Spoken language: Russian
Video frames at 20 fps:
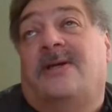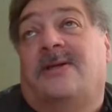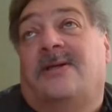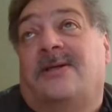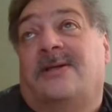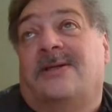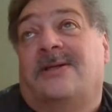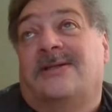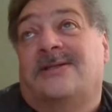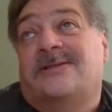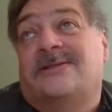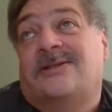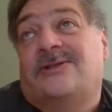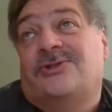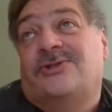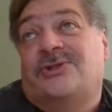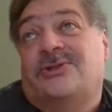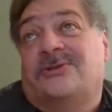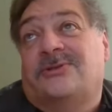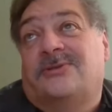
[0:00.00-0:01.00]
э, значит,
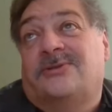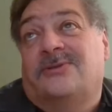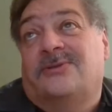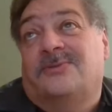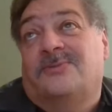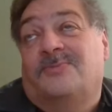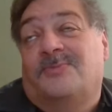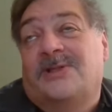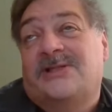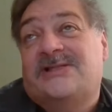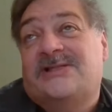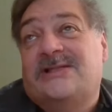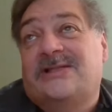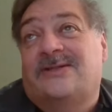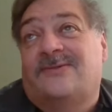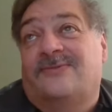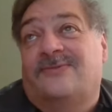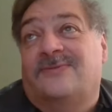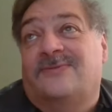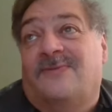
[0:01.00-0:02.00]

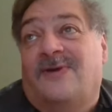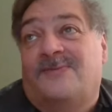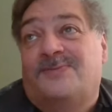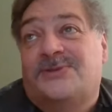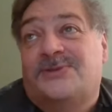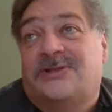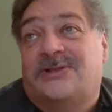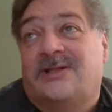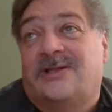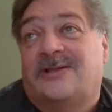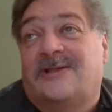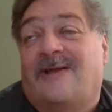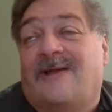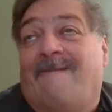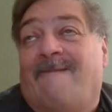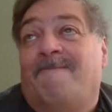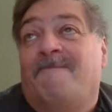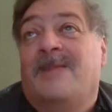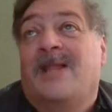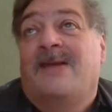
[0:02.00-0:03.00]
массированного обстрела
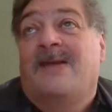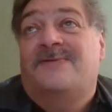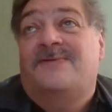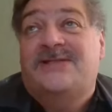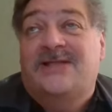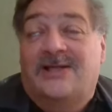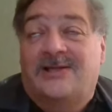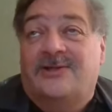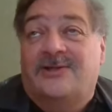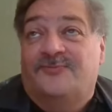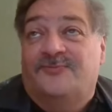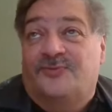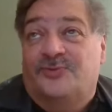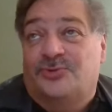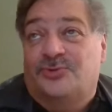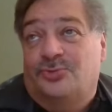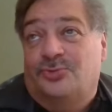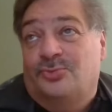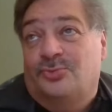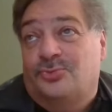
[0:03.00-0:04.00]
всех
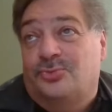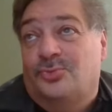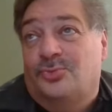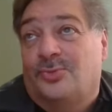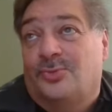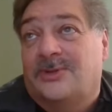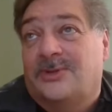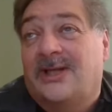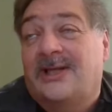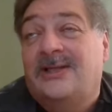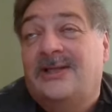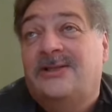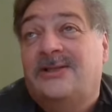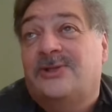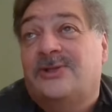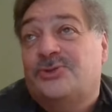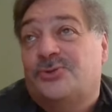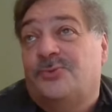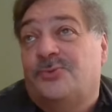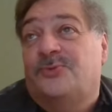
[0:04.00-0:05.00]
инфраструктур Украины,
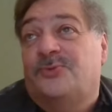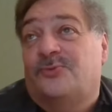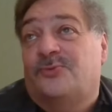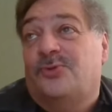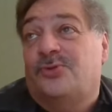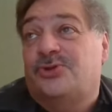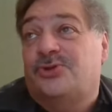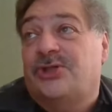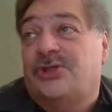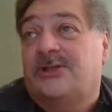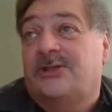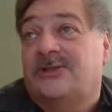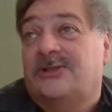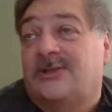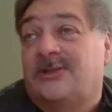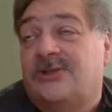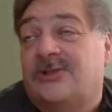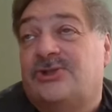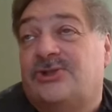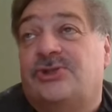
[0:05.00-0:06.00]
особенно включая
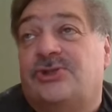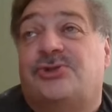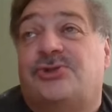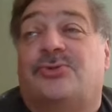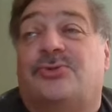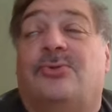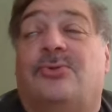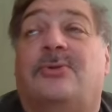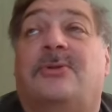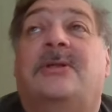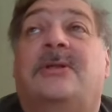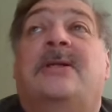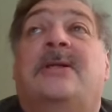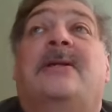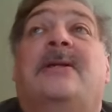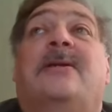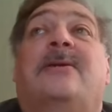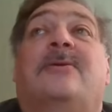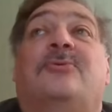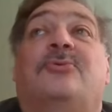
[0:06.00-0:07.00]
энергетическую,
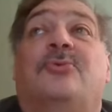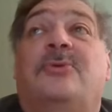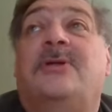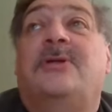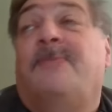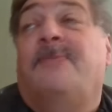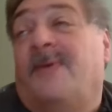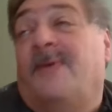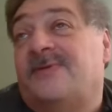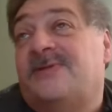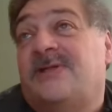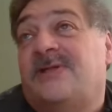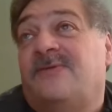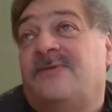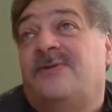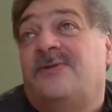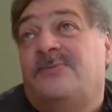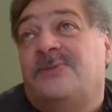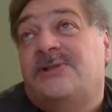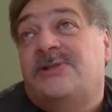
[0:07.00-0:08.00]
ну и, по всей
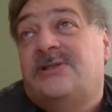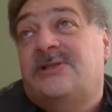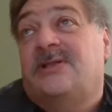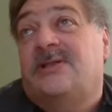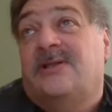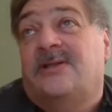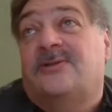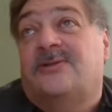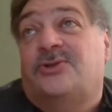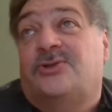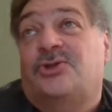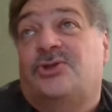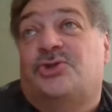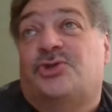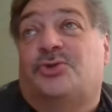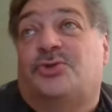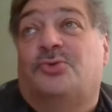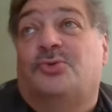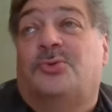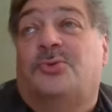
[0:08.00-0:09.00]
видимости, некоторый
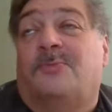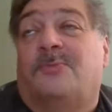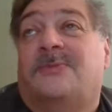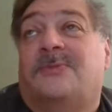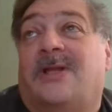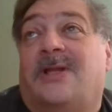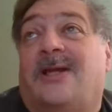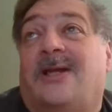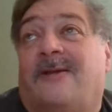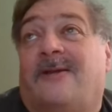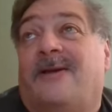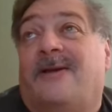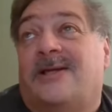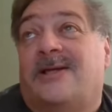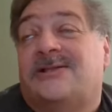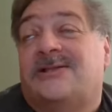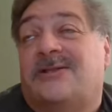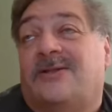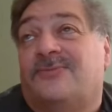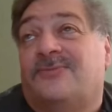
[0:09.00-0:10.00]
штурм на
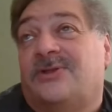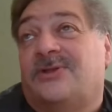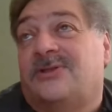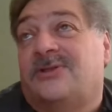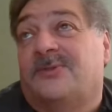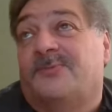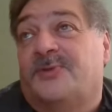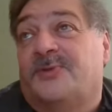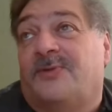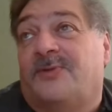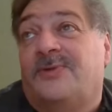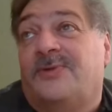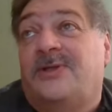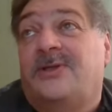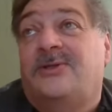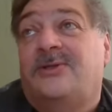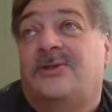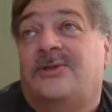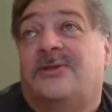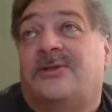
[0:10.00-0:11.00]
основных
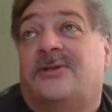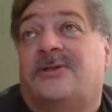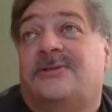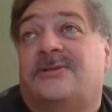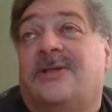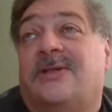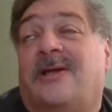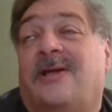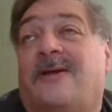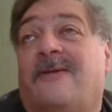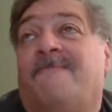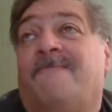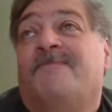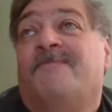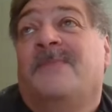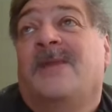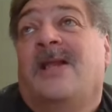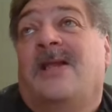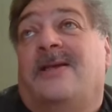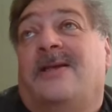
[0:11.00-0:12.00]
направлениях, на
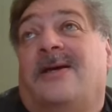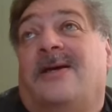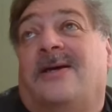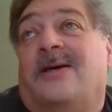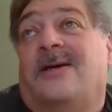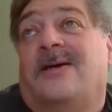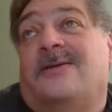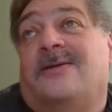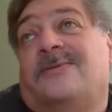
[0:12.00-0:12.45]
э,